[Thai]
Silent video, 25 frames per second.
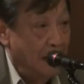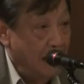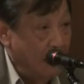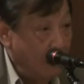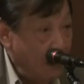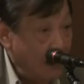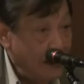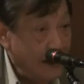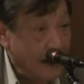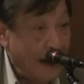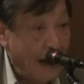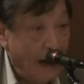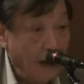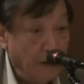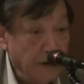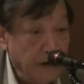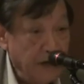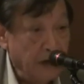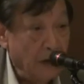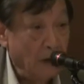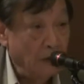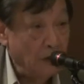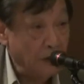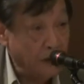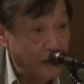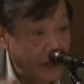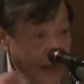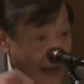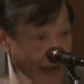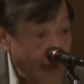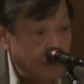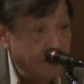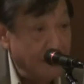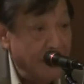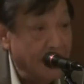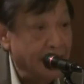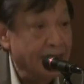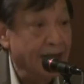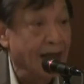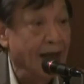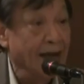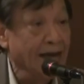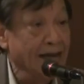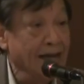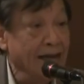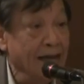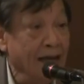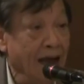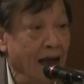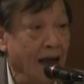แล้วไอ้คราวนี้เขาจะแก้มาตรา
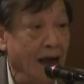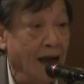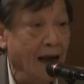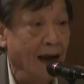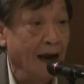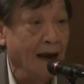นี้